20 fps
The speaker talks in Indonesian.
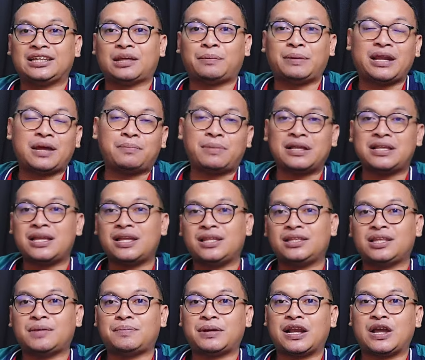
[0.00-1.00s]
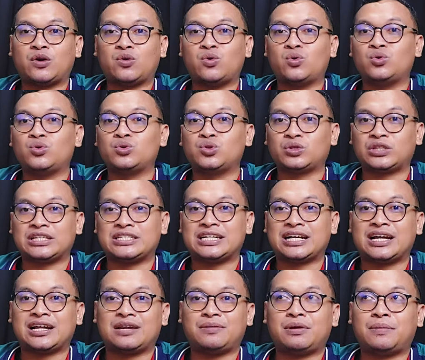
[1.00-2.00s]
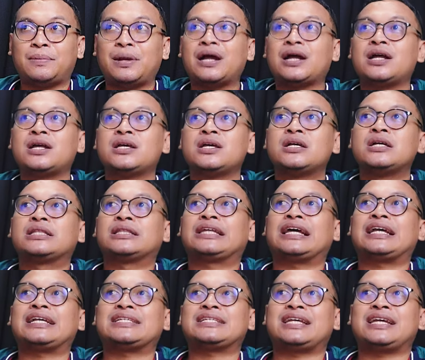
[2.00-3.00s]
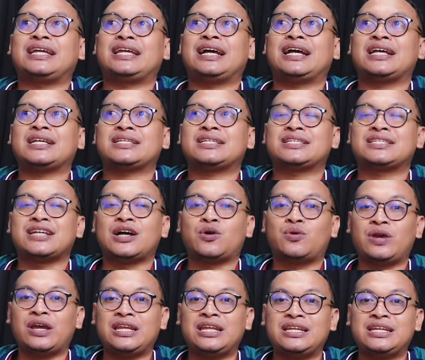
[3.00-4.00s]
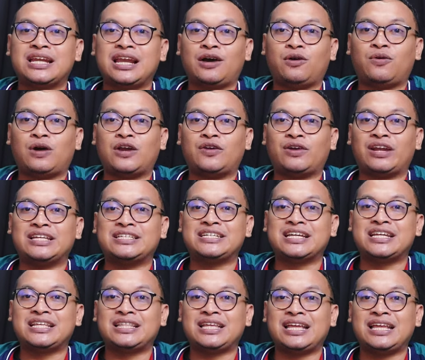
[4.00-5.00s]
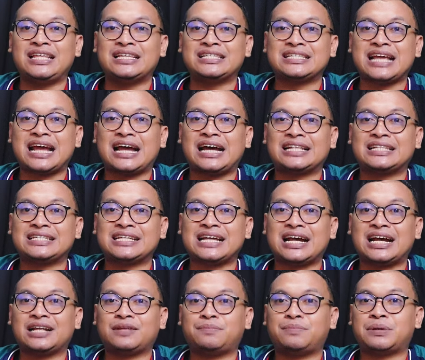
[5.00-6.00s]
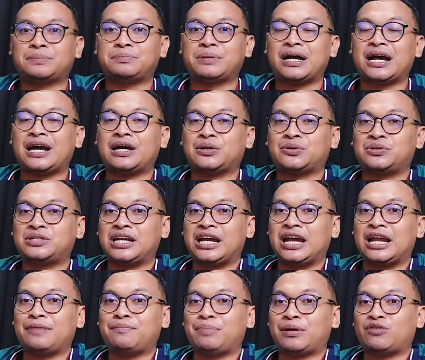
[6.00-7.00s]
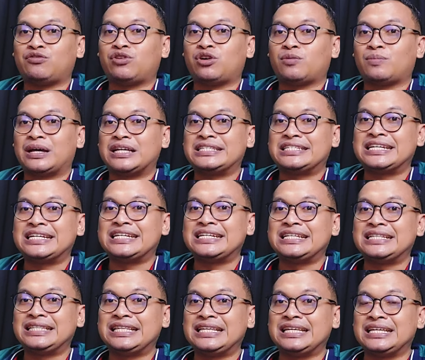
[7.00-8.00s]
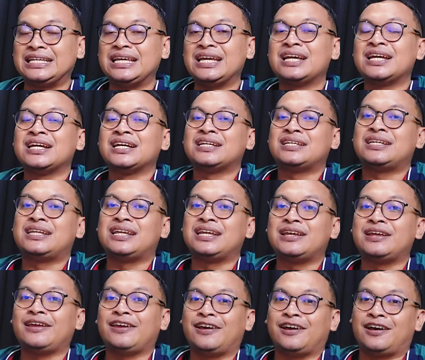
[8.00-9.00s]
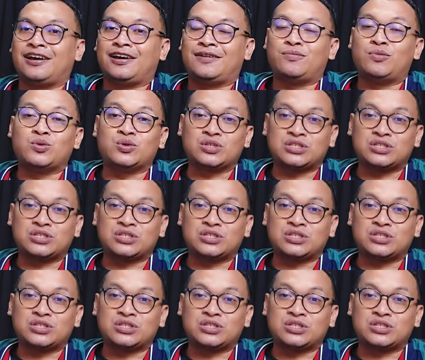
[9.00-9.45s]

Tapi nampaknya ini tak berlaku untuk TC karena memang TC yang sejauh ini dilakukan oleh JDT ini sangat-sangat berpengaruh dengan performa JDT di uh,